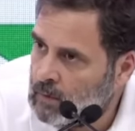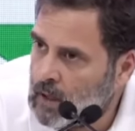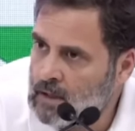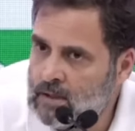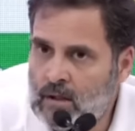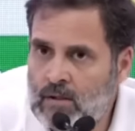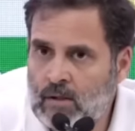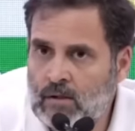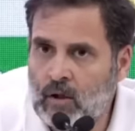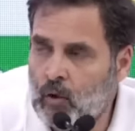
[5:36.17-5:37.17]
कास्ट
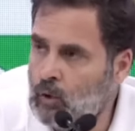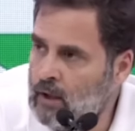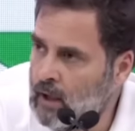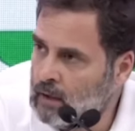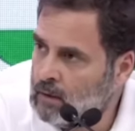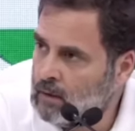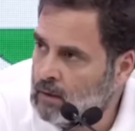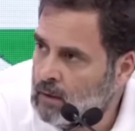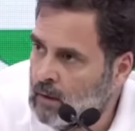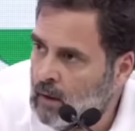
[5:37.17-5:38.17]
सेंसस जरूरी है
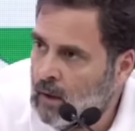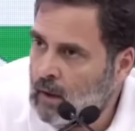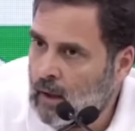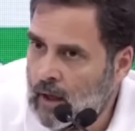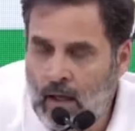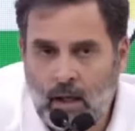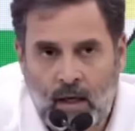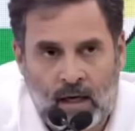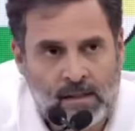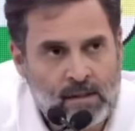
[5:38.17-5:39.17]
एक
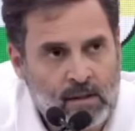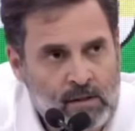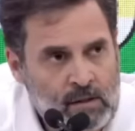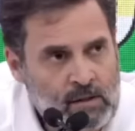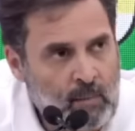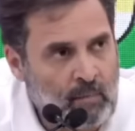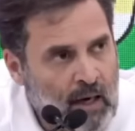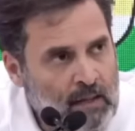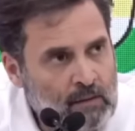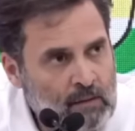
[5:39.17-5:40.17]
कास्ट सेंसस के
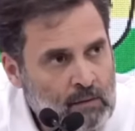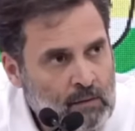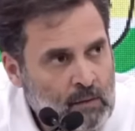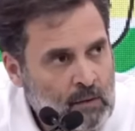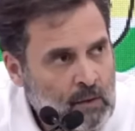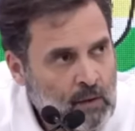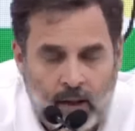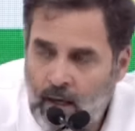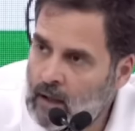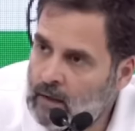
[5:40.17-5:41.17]
बाद
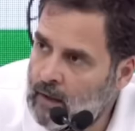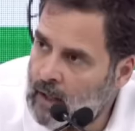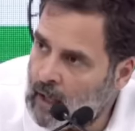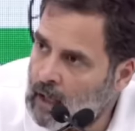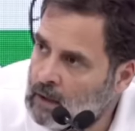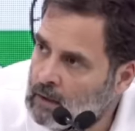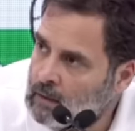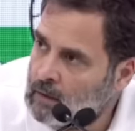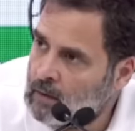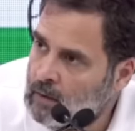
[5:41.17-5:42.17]
एक नया
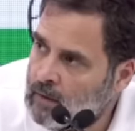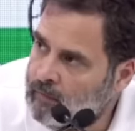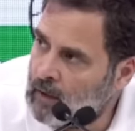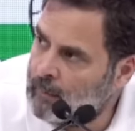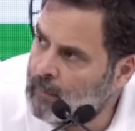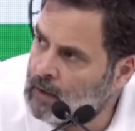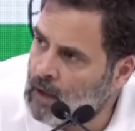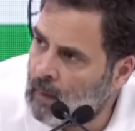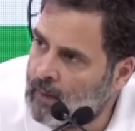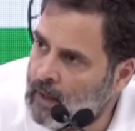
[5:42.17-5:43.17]
डेवलपमेंट
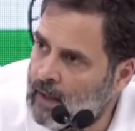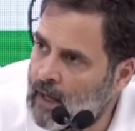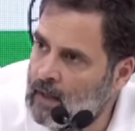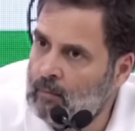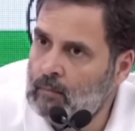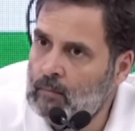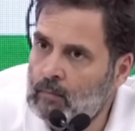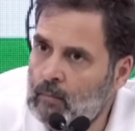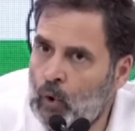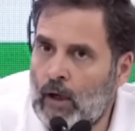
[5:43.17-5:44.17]
का पैराडाइम
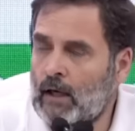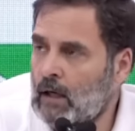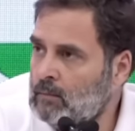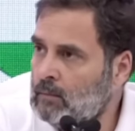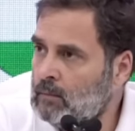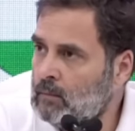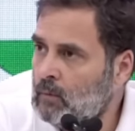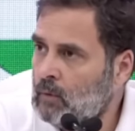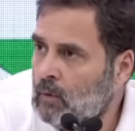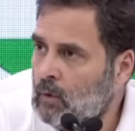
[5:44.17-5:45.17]
खुलेगा
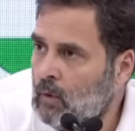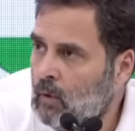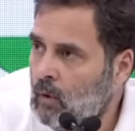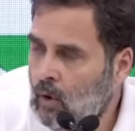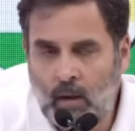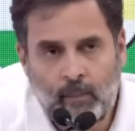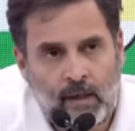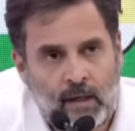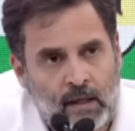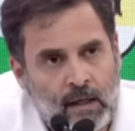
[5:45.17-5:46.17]
और
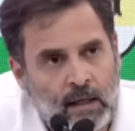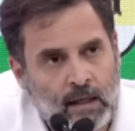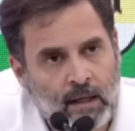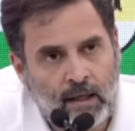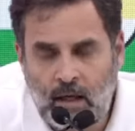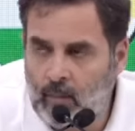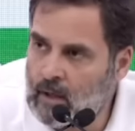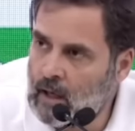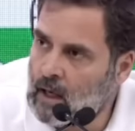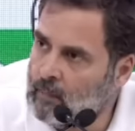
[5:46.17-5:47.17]
हमने निर्णय ले लिया कि हम
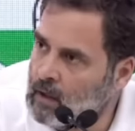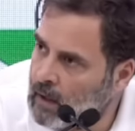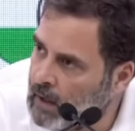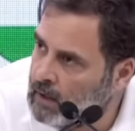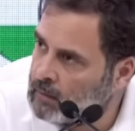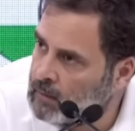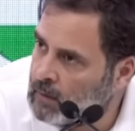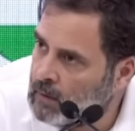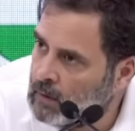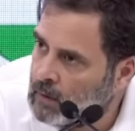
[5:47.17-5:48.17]
ये काम करेंगे
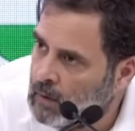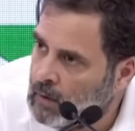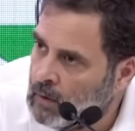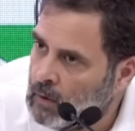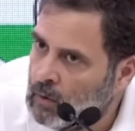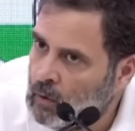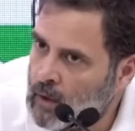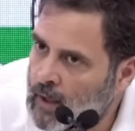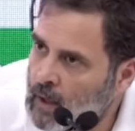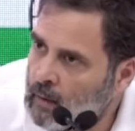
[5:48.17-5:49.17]
तो
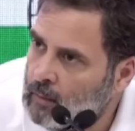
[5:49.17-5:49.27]
ये